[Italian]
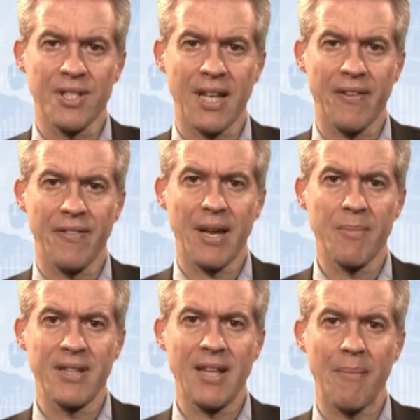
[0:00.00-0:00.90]
sarà
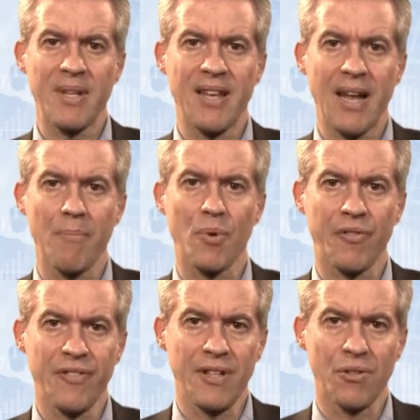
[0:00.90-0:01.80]
veramente a mettere a
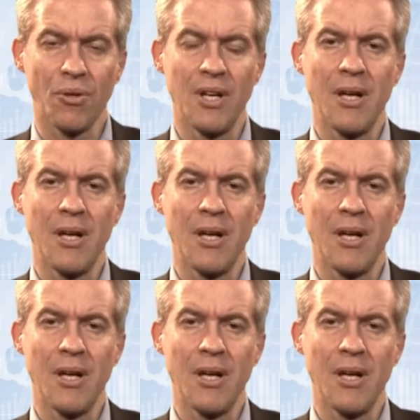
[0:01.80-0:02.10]
profitto